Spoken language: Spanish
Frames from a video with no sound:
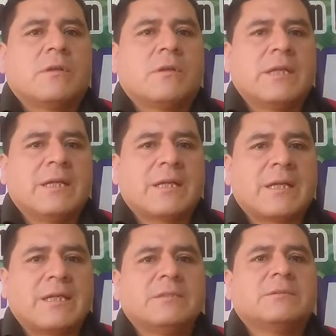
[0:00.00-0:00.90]
del
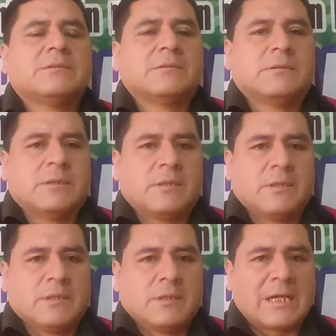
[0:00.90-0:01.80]
gran
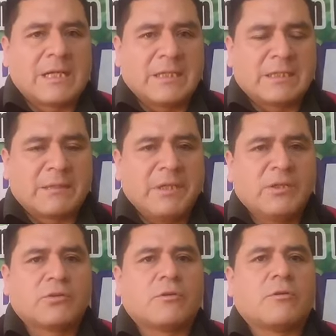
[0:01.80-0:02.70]

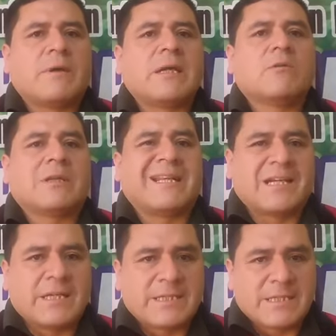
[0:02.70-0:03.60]
calentamiento global o de la
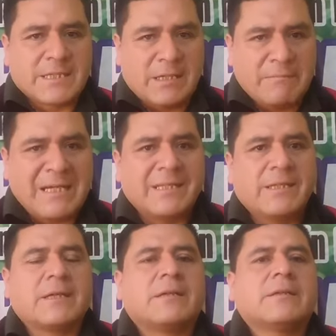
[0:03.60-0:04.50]
crisis
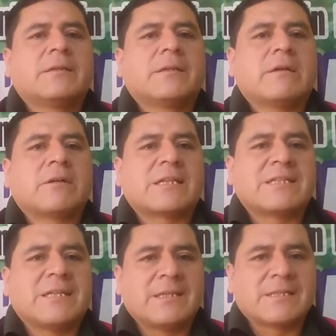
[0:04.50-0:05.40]
climática que ahora
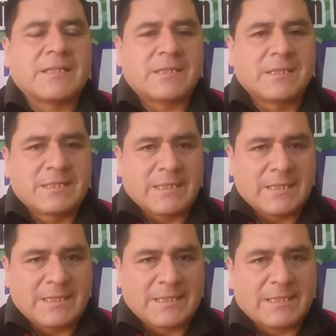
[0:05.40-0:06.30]
se ha
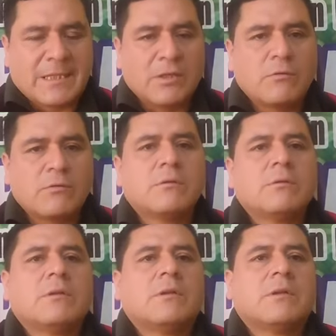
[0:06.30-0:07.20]
desatado
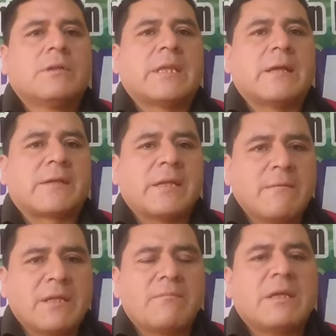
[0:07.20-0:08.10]

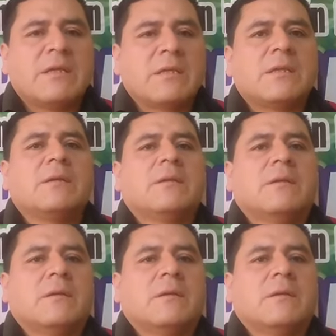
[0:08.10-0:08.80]
terriblemente